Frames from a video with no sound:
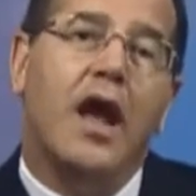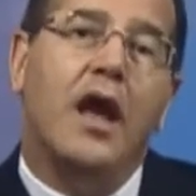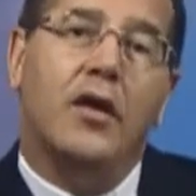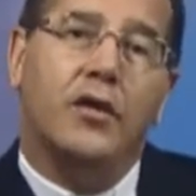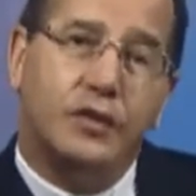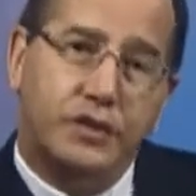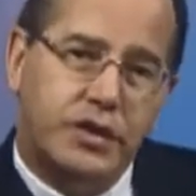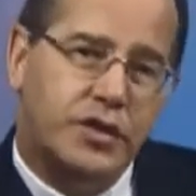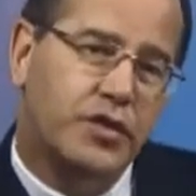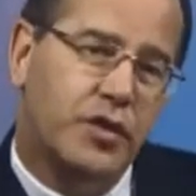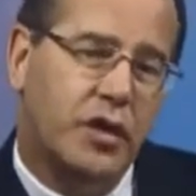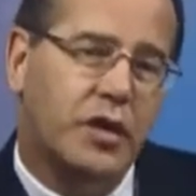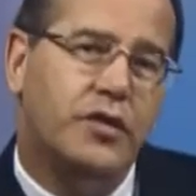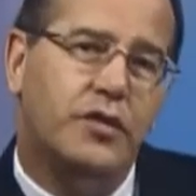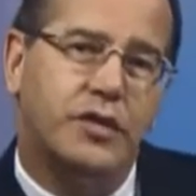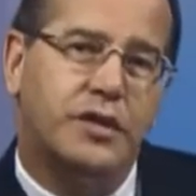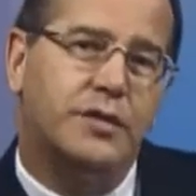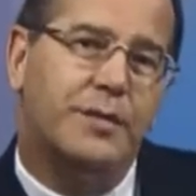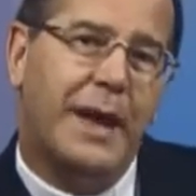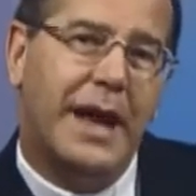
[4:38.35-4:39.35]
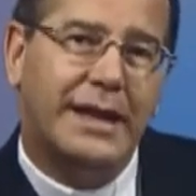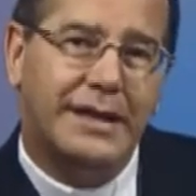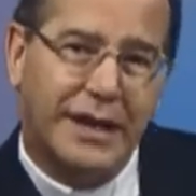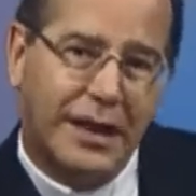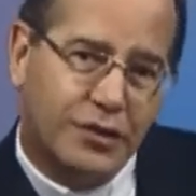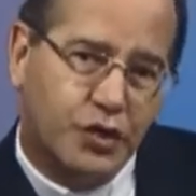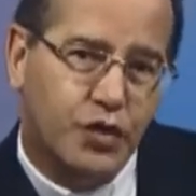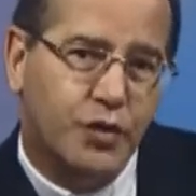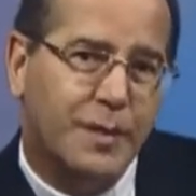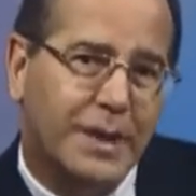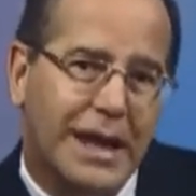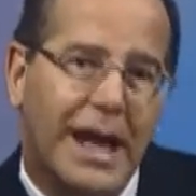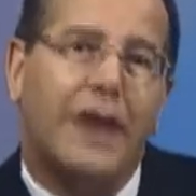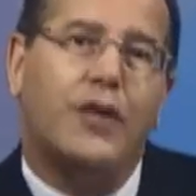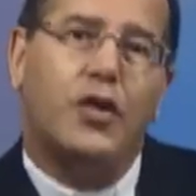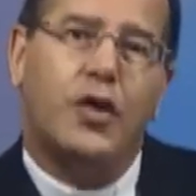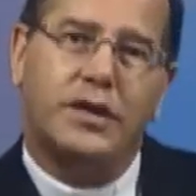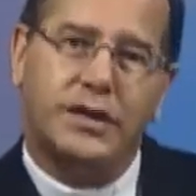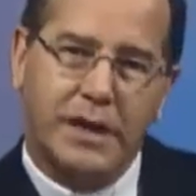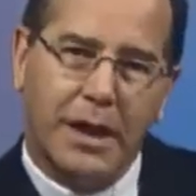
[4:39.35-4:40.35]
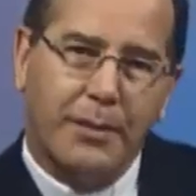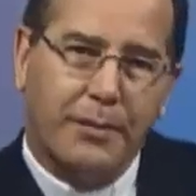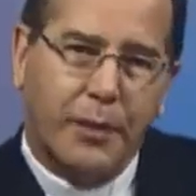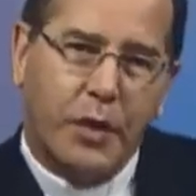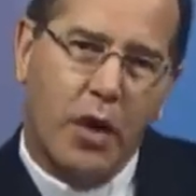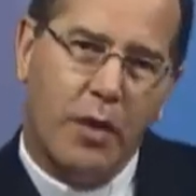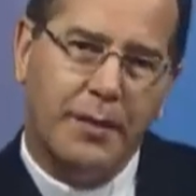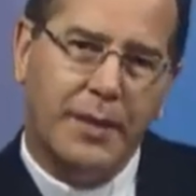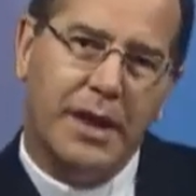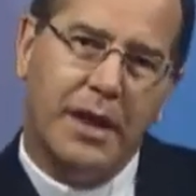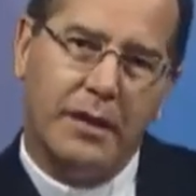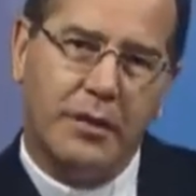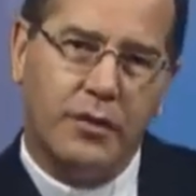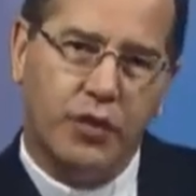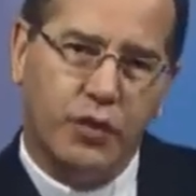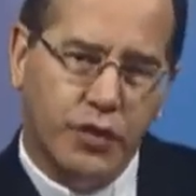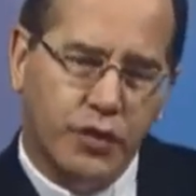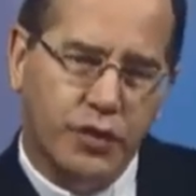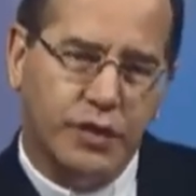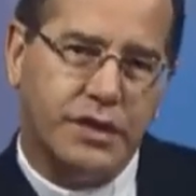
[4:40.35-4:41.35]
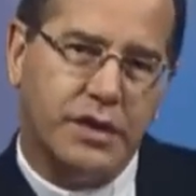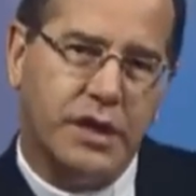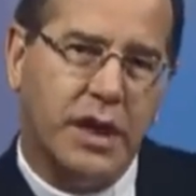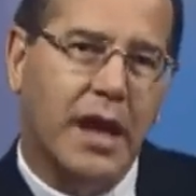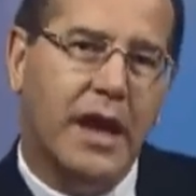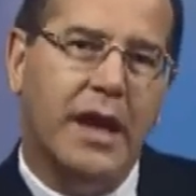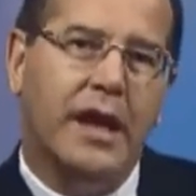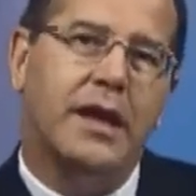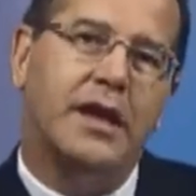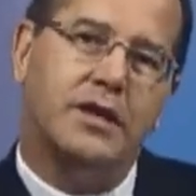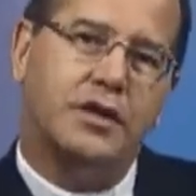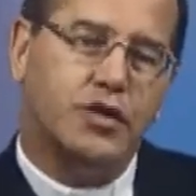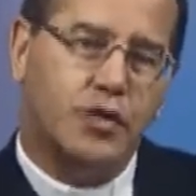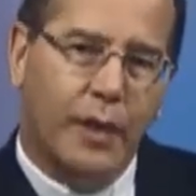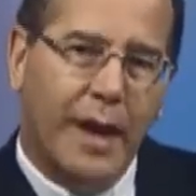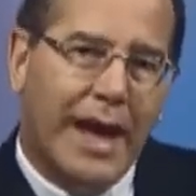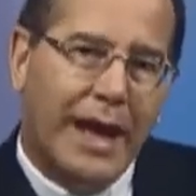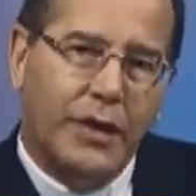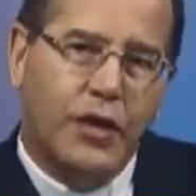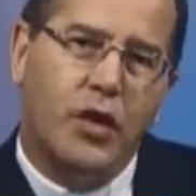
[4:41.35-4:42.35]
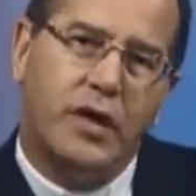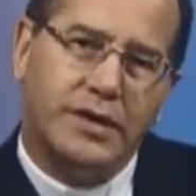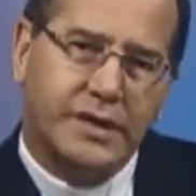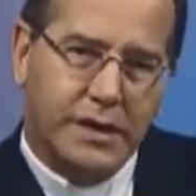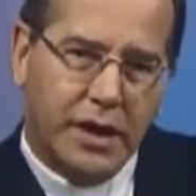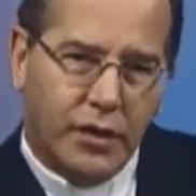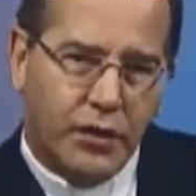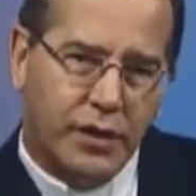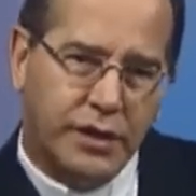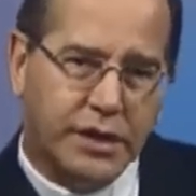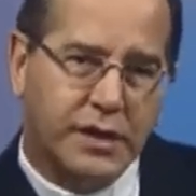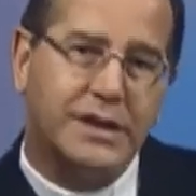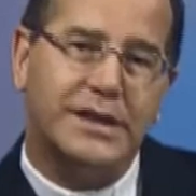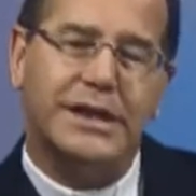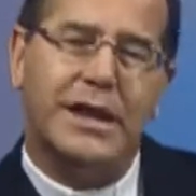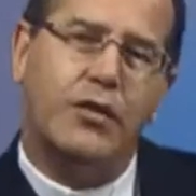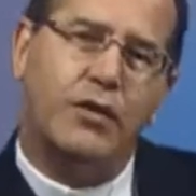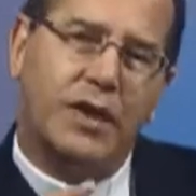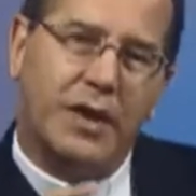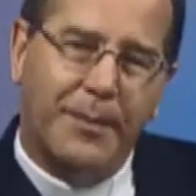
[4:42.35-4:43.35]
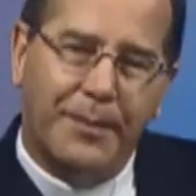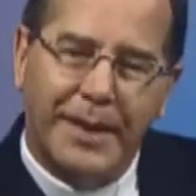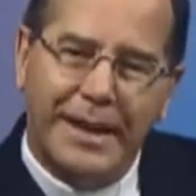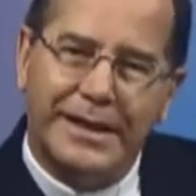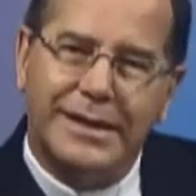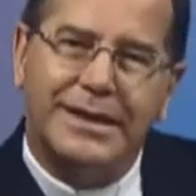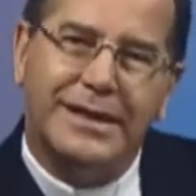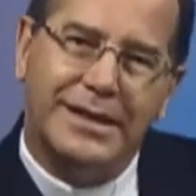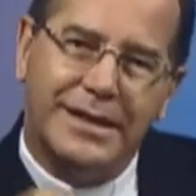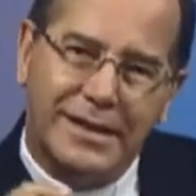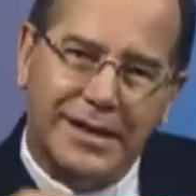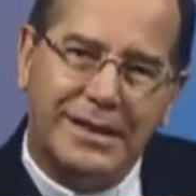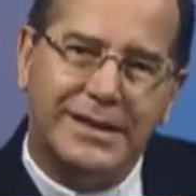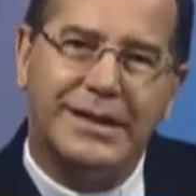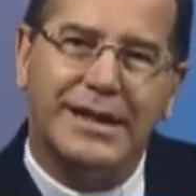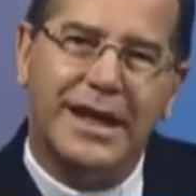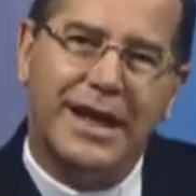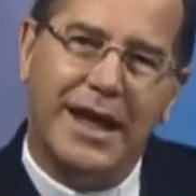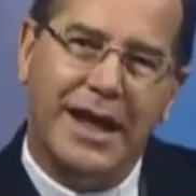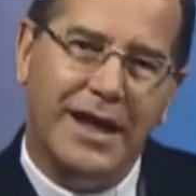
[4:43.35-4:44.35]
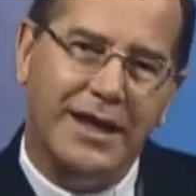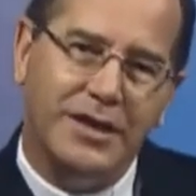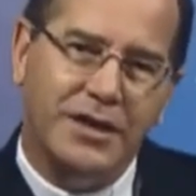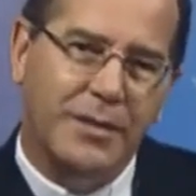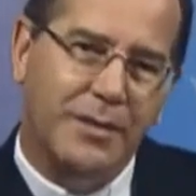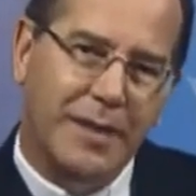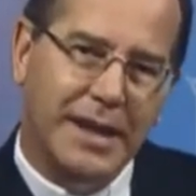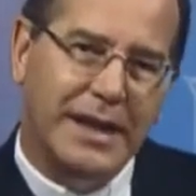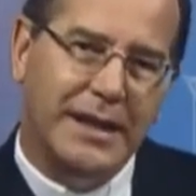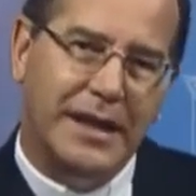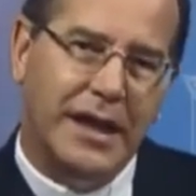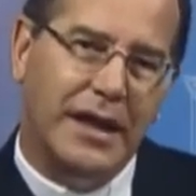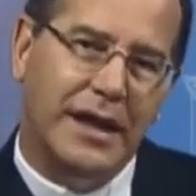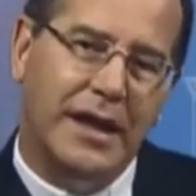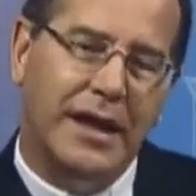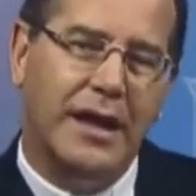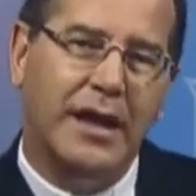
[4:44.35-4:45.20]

O Senhor nos pede assumir a nossa própria cruz, isto é, a nossa condição que precisa ser redimida,